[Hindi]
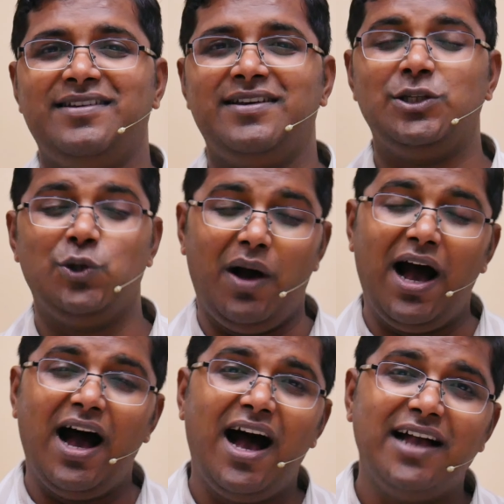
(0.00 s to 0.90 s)
जो
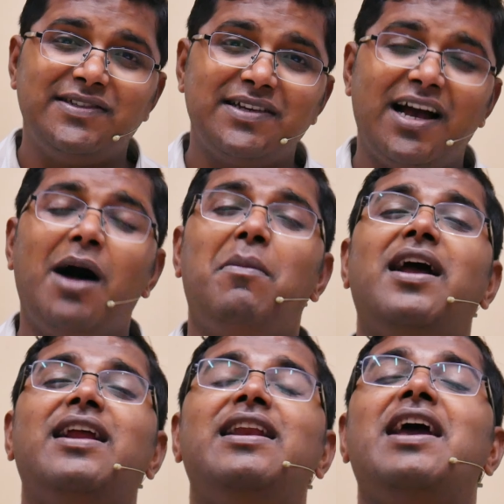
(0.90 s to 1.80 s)
आज
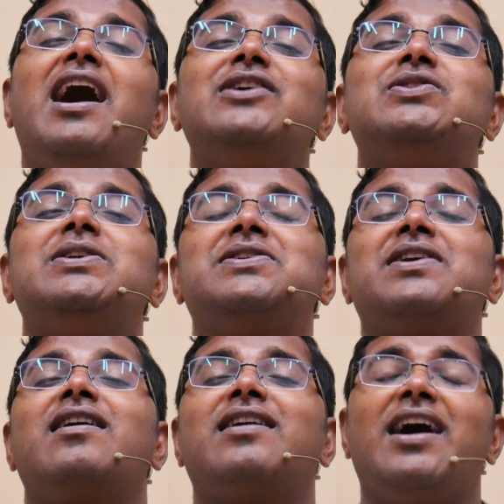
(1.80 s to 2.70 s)
हमारे लिए आशीष
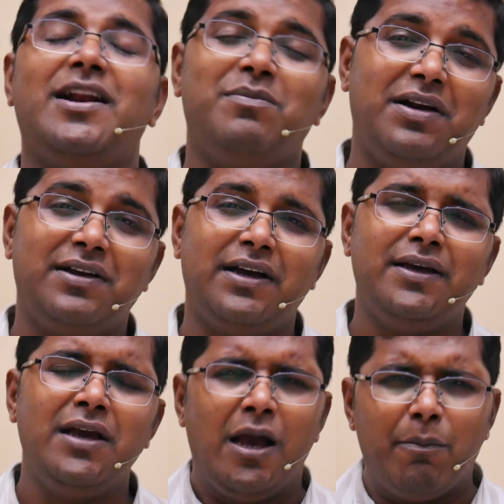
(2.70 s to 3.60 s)
का कारण बन गई
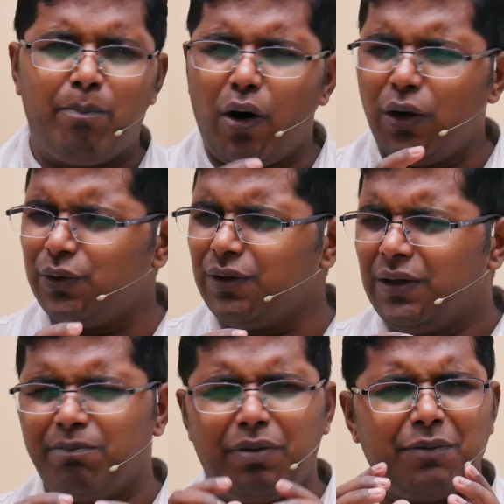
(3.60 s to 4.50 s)
पॉलु
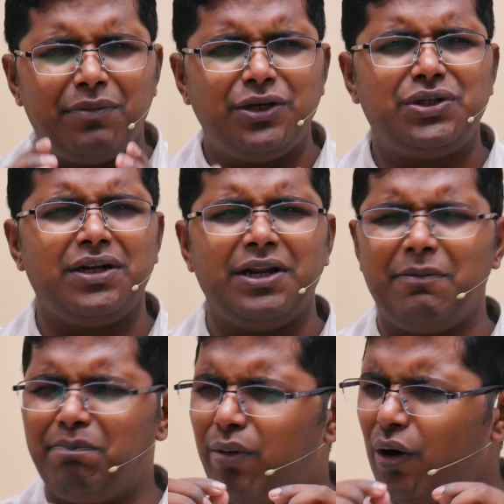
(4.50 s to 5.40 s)
परमेश्वर ने
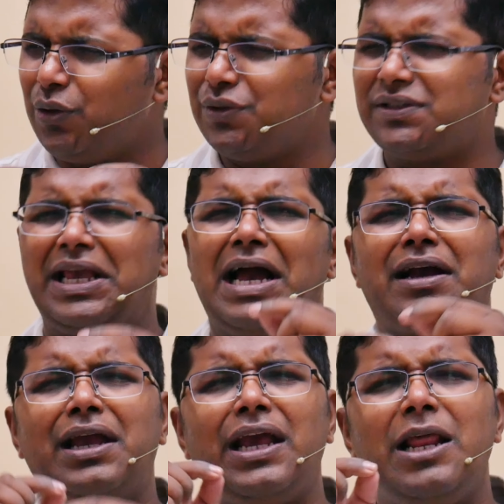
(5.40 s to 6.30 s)
पॉलुस के
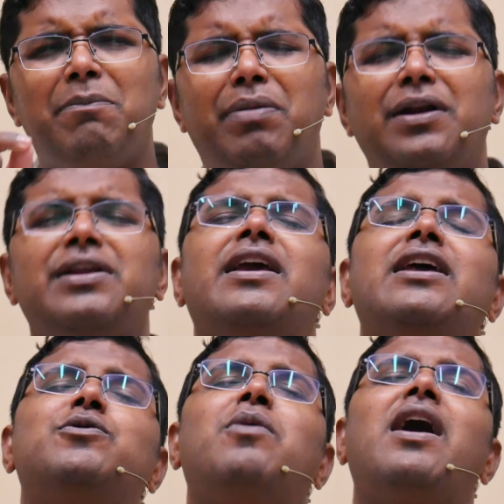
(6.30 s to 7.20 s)
अकेलेपन के
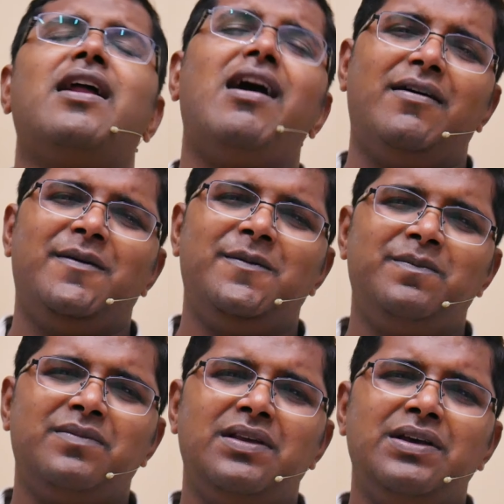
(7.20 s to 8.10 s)
द्वारा
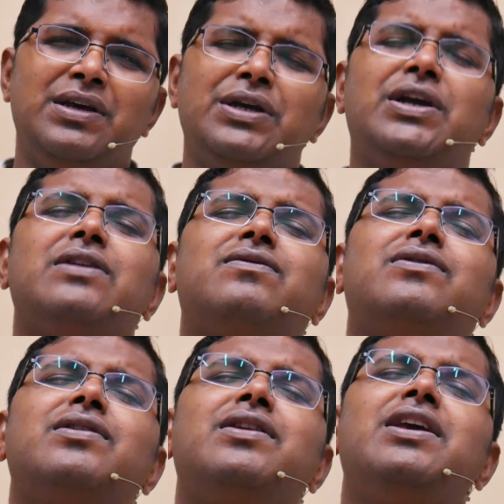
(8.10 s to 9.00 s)

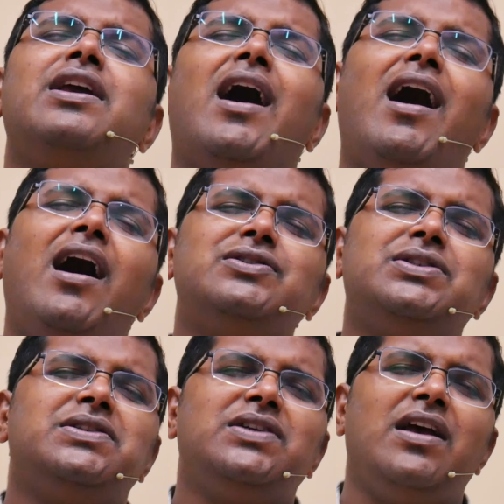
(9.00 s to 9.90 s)
कितनी
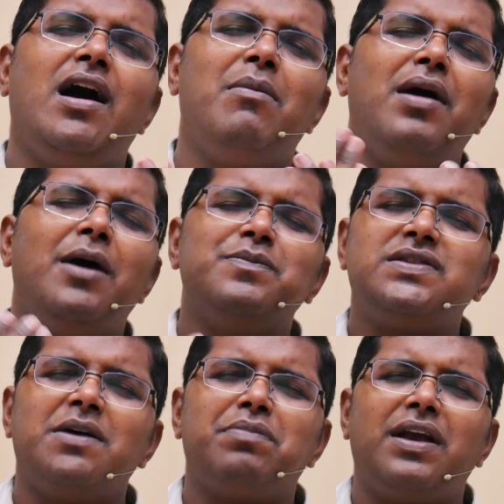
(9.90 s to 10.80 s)
आशीषें हम हम
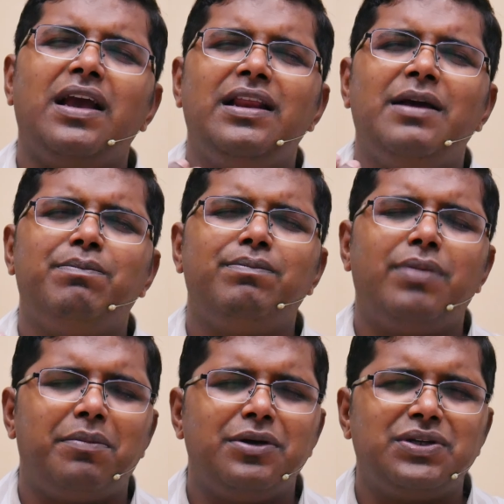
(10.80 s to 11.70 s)
सबके लिए
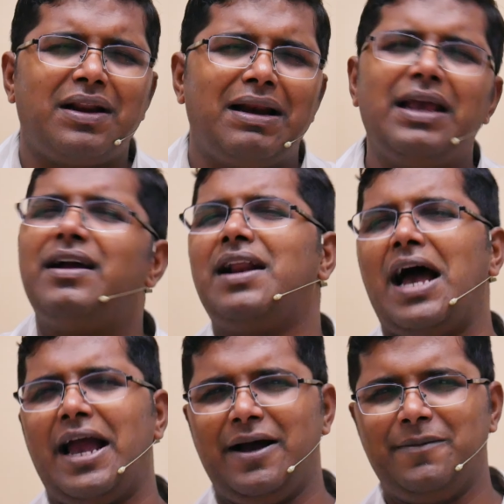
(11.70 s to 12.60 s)
परमेश्वर लेकर
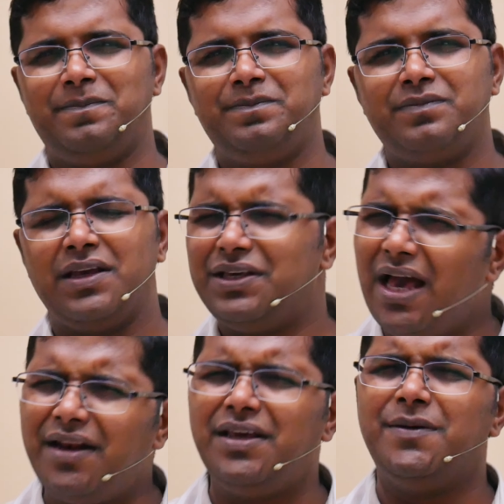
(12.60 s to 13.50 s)
आया
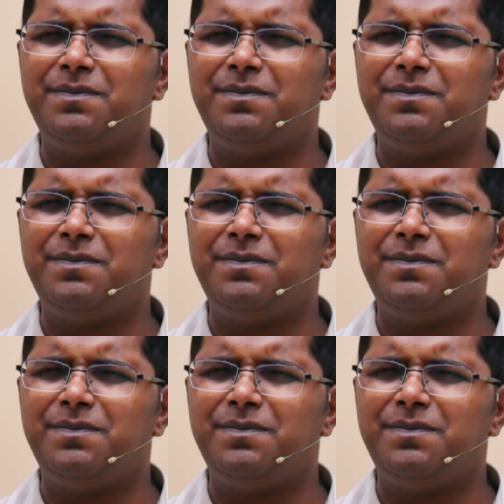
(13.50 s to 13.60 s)
यानी